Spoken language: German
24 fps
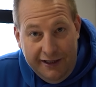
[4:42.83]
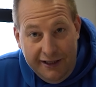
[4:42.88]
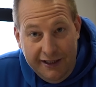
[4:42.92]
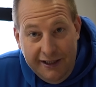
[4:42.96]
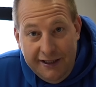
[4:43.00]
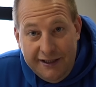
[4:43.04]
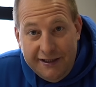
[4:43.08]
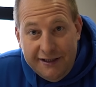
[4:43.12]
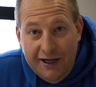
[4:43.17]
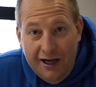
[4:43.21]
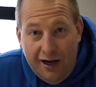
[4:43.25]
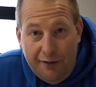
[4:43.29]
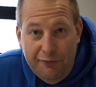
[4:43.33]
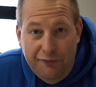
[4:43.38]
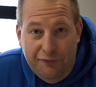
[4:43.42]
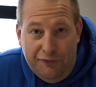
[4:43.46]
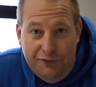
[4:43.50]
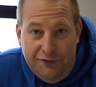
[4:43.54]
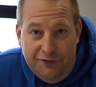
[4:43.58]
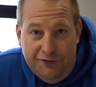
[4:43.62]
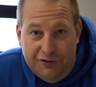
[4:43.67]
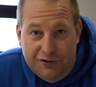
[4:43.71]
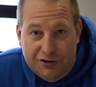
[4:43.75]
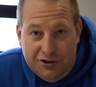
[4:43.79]
Ich habe für
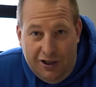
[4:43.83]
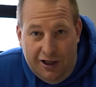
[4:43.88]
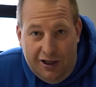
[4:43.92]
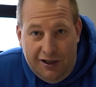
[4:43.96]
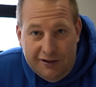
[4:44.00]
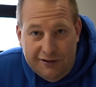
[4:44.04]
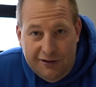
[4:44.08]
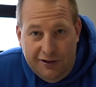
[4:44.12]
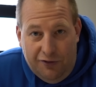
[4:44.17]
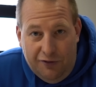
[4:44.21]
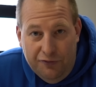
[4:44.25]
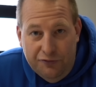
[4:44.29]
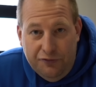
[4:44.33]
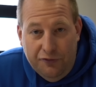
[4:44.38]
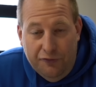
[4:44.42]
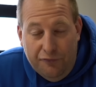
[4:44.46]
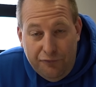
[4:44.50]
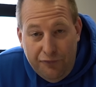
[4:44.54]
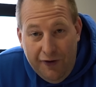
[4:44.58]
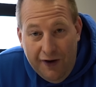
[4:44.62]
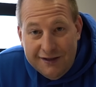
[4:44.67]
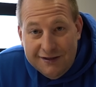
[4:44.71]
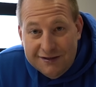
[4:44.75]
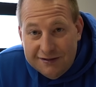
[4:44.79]
dieses Schlachtauto
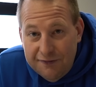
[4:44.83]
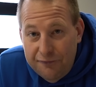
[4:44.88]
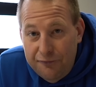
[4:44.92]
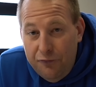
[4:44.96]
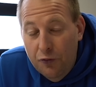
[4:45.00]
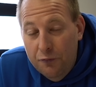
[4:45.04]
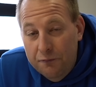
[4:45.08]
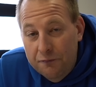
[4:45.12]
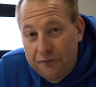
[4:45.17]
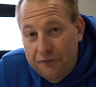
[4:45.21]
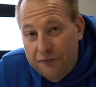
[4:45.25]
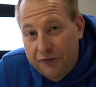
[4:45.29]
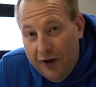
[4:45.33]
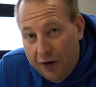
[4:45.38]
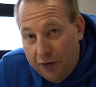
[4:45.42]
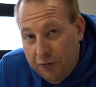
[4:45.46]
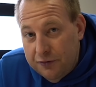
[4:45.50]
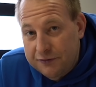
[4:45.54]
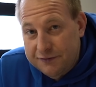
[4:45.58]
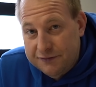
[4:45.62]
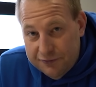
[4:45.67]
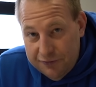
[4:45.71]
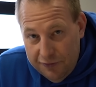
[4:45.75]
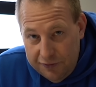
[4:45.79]
fast
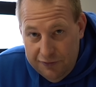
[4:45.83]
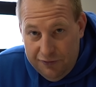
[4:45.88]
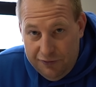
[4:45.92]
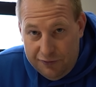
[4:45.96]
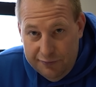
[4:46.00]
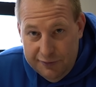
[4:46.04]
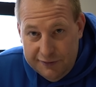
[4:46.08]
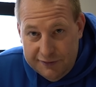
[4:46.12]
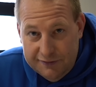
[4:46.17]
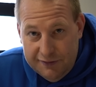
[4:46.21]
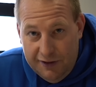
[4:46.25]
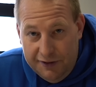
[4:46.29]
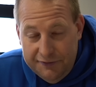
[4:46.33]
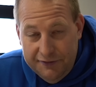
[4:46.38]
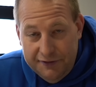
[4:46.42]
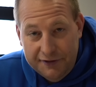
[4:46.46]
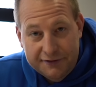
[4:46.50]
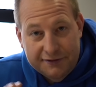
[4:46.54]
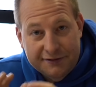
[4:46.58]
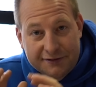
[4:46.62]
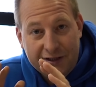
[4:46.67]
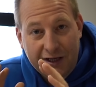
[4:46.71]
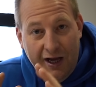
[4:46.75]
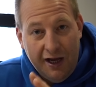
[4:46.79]
5000 Euro bezahlt. Das
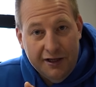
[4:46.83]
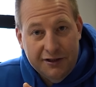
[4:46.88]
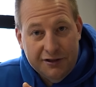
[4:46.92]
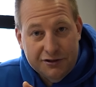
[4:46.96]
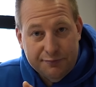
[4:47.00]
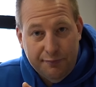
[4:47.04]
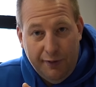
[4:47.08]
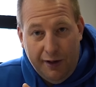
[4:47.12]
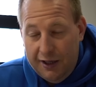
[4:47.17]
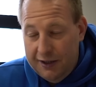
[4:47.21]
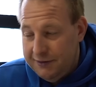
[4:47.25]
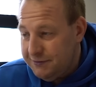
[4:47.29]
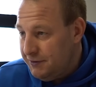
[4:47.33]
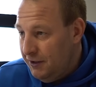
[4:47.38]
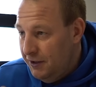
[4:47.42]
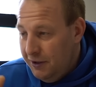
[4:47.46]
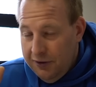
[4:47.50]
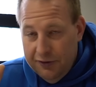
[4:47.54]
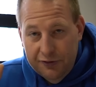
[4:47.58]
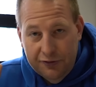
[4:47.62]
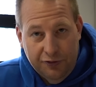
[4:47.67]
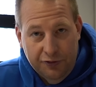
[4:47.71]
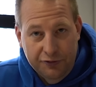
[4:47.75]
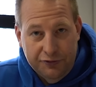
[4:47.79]
ist kein Spaß,
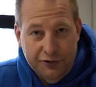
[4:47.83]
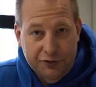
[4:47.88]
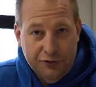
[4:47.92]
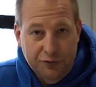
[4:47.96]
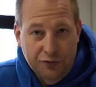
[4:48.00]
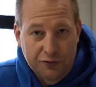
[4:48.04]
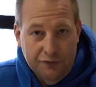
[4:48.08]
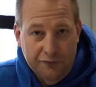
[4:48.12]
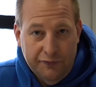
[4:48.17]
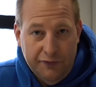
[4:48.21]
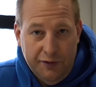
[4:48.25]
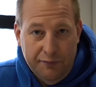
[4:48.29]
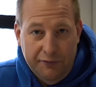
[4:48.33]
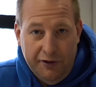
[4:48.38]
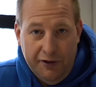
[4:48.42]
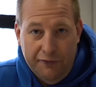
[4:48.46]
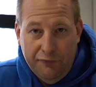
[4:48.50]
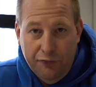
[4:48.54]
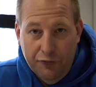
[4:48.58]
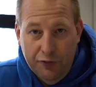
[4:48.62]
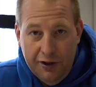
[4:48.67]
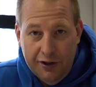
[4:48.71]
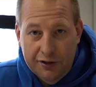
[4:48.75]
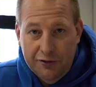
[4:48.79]
könnt ihr gucken, gucken, wem der
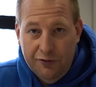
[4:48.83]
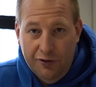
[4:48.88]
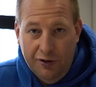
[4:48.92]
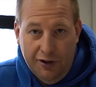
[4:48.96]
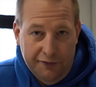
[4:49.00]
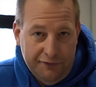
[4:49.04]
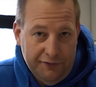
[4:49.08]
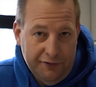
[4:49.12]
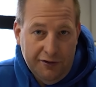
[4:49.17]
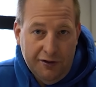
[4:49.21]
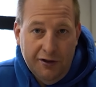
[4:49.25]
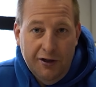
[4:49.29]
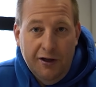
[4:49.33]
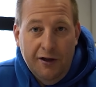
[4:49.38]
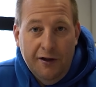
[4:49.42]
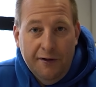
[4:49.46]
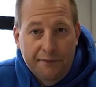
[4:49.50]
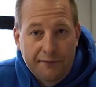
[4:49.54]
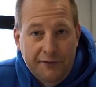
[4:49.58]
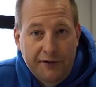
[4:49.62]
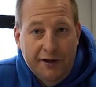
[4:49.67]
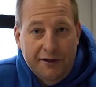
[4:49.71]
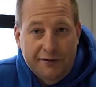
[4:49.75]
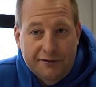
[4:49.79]
vorher gehörte,
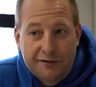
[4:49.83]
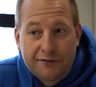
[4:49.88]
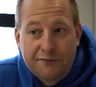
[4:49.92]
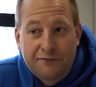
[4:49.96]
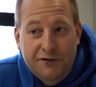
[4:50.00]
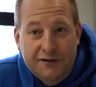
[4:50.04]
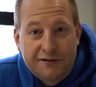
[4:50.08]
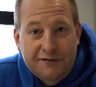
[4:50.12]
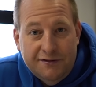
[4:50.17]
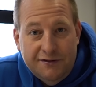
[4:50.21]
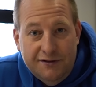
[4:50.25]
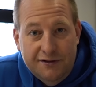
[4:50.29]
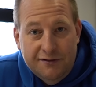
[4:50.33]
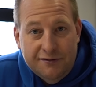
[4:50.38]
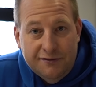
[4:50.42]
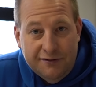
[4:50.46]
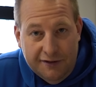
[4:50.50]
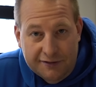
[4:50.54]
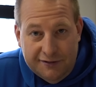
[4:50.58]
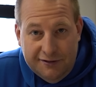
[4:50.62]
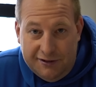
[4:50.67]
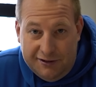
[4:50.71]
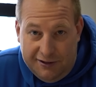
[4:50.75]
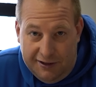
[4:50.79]
dann wisst ihr,
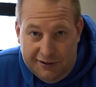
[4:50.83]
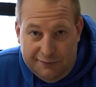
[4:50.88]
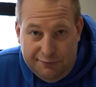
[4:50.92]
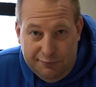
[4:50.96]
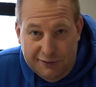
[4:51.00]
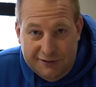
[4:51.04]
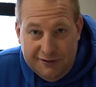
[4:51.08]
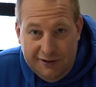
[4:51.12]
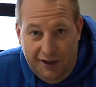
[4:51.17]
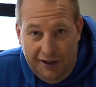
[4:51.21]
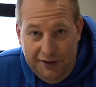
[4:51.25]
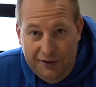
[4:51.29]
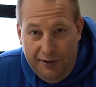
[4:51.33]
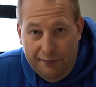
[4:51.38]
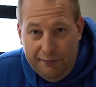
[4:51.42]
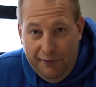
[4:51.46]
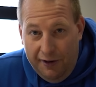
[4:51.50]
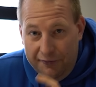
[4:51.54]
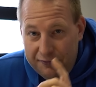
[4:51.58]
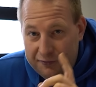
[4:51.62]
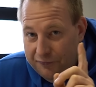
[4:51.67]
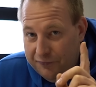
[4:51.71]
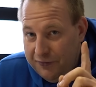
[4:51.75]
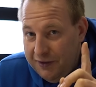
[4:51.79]
dass ich das bezahlt habe.
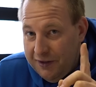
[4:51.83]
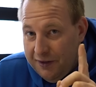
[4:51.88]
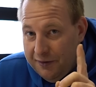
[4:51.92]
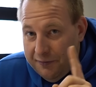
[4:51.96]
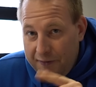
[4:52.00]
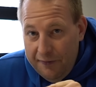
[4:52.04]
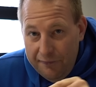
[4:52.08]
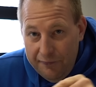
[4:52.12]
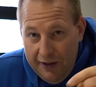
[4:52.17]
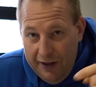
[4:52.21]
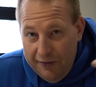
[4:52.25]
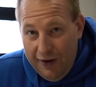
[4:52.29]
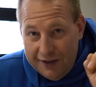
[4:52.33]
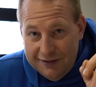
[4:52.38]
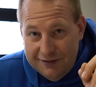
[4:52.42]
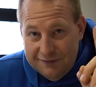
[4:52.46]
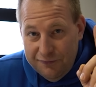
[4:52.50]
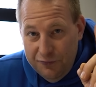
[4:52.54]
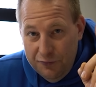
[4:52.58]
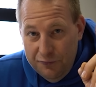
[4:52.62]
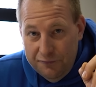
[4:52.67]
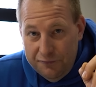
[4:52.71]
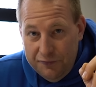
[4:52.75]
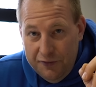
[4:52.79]
Also wieder fast
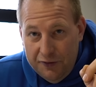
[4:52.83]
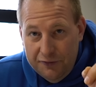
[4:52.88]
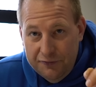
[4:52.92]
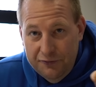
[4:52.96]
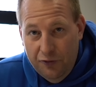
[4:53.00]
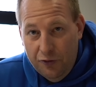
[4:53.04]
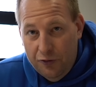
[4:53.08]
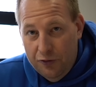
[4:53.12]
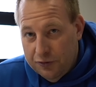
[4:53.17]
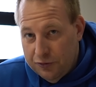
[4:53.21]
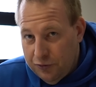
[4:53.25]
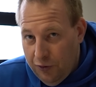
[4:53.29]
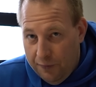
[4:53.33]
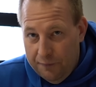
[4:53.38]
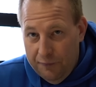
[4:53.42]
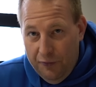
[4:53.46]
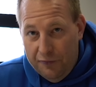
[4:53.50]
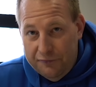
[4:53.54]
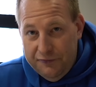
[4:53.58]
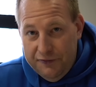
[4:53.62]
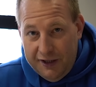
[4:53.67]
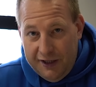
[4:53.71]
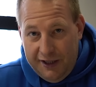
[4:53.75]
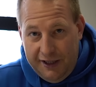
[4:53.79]
5000 Euro kommt
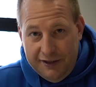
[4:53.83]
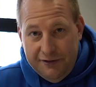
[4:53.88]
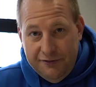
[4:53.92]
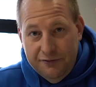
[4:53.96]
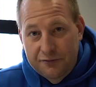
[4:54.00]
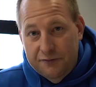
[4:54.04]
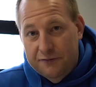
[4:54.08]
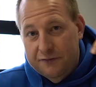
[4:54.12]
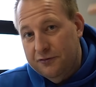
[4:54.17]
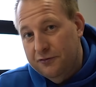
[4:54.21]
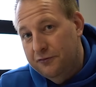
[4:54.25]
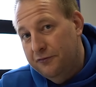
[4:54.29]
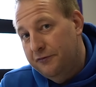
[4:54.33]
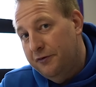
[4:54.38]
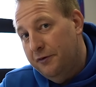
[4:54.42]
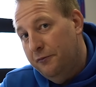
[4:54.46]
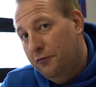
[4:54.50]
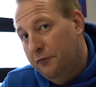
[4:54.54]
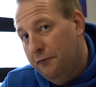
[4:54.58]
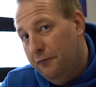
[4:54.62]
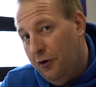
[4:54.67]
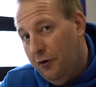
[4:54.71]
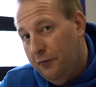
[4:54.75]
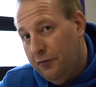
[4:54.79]
auf die Rechnung zu unserem
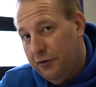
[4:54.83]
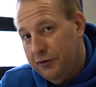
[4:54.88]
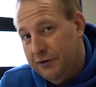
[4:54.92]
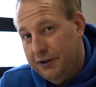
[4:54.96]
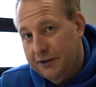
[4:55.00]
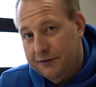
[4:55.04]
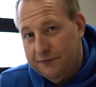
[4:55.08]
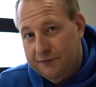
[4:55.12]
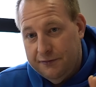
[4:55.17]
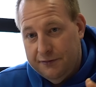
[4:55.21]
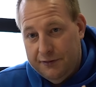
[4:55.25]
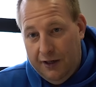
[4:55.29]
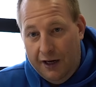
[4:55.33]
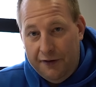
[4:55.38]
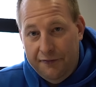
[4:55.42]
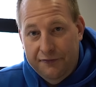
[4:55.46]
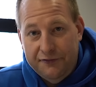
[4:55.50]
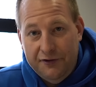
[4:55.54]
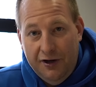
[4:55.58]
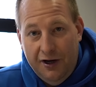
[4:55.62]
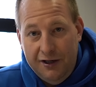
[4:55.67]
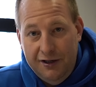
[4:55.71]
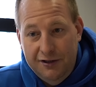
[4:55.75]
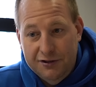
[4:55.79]
Umbauprojekt
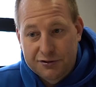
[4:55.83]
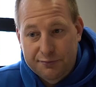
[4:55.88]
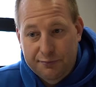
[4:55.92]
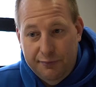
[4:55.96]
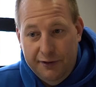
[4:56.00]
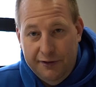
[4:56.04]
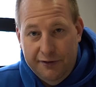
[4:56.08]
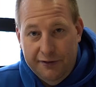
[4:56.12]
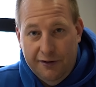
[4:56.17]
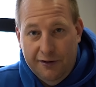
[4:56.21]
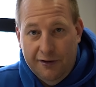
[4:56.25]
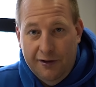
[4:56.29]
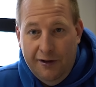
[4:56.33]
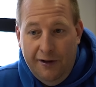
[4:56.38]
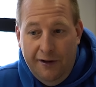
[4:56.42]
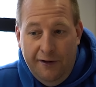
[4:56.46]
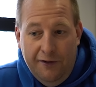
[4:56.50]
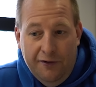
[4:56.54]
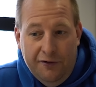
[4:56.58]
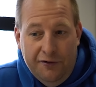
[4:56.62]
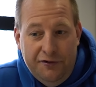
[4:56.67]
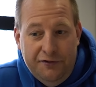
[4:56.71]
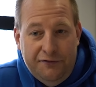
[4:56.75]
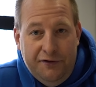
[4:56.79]
als Teilespender.
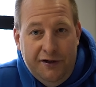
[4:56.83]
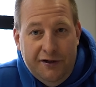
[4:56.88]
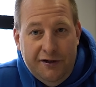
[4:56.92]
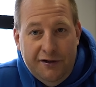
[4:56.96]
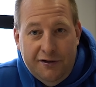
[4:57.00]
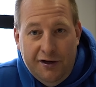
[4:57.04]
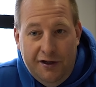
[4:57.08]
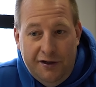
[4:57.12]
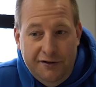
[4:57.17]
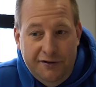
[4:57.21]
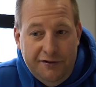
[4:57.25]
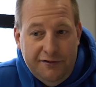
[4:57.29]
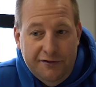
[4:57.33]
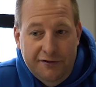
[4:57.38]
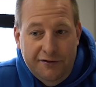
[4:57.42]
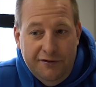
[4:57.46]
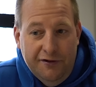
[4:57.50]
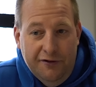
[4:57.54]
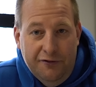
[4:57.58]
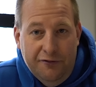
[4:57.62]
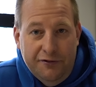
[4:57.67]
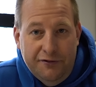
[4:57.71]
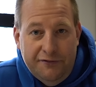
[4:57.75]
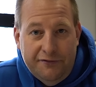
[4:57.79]
Und deswegen kann
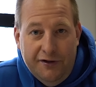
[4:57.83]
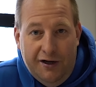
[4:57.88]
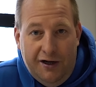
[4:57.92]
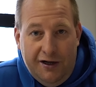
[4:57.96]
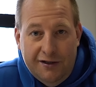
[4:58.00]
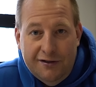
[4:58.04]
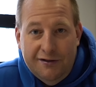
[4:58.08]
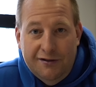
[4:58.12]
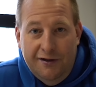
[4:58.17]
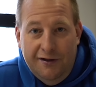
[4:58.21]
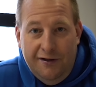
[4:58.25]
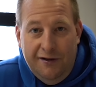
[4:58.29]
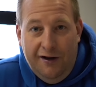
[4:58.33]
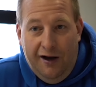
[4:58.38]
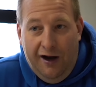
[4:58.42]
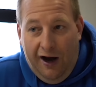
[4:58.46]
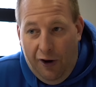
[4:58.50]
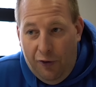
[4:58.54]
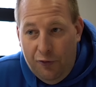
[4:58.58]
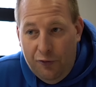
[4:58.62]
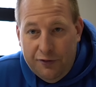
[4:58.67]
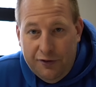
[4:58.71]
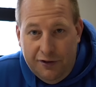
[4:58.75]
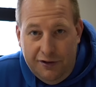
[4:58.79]
ich euch sagen,
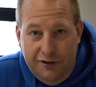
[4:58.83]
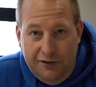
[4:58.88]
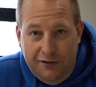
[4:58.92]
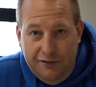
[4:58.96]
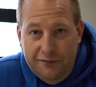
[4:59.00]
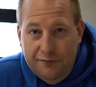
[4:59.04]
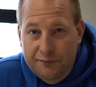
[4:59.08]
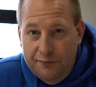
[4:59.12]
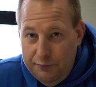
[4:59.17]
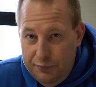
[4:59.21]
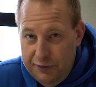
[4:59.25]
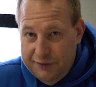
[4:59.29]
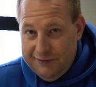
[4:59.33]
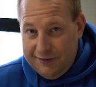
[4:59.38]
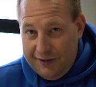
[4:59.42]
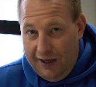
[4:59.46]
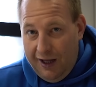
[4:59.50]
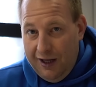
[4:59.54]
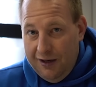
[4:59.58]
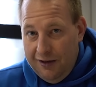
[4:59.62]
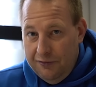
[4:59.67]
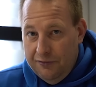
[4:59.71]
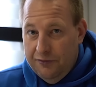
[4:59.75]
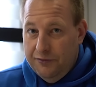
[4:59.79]
auch ich
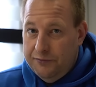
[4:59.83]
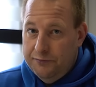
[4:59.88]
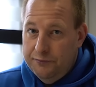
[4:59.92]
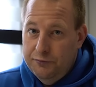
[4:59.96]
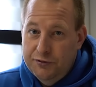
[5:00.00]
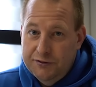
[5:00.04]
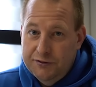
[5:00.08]
bezahle und